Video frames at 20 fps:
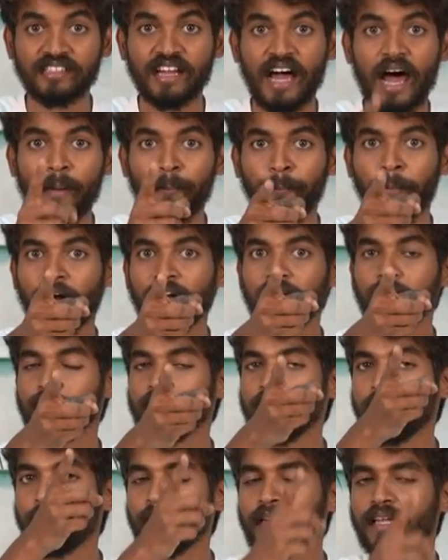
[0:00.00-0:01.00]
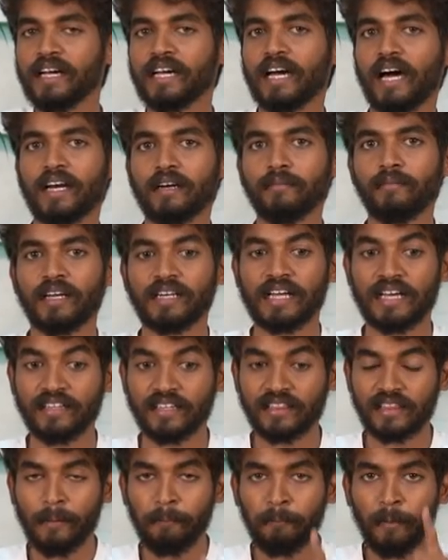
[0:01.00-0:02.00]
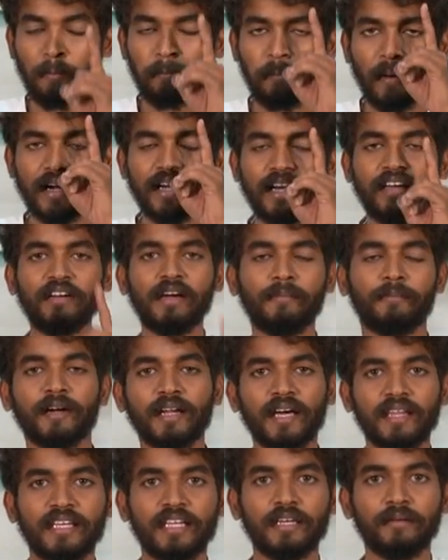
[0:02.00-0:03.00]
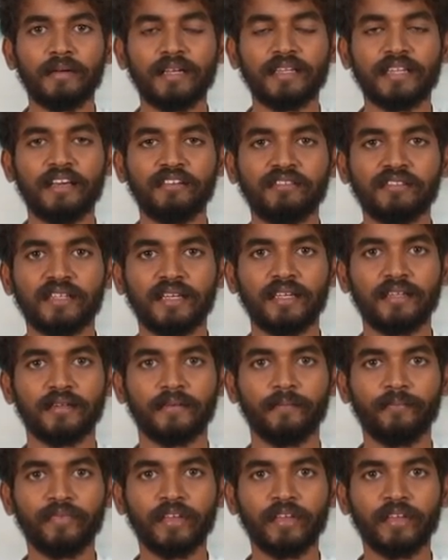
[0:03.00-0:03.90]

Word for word: சாப்பாடு மிகப்பெரிய காரணமாக இருக்குது அந்த தப்பை பண்ணவே பண்ணாதீங்க நீங்கள் தயவு செய்து